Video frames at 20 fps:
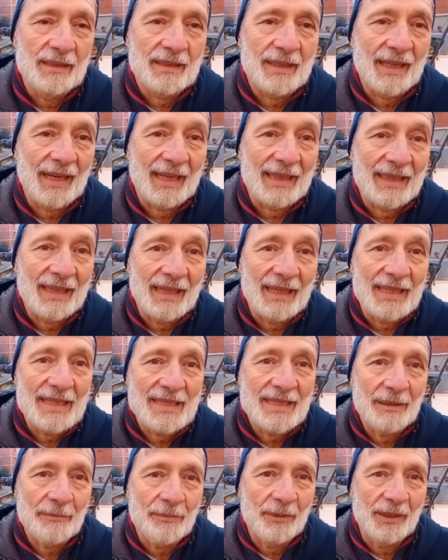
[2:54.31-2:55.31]

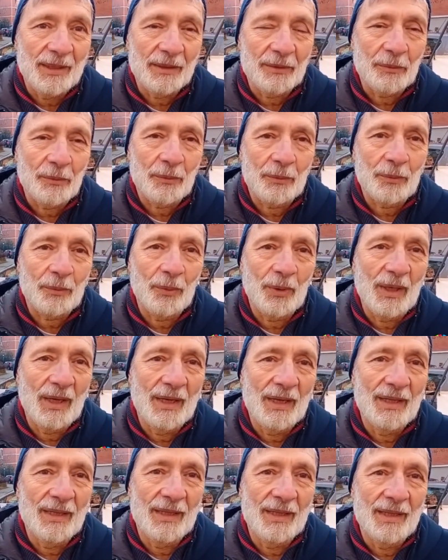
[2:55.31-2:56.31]
caratterizza per
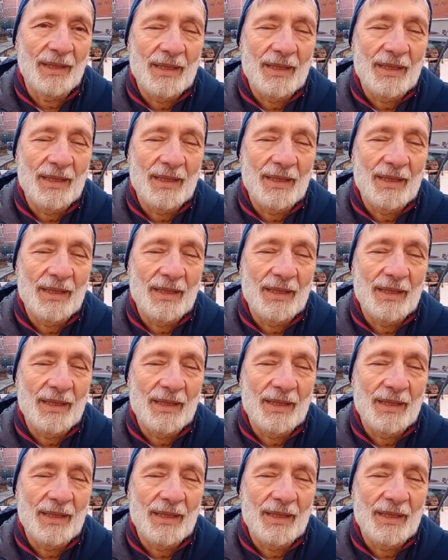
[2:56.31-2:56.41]
quelle,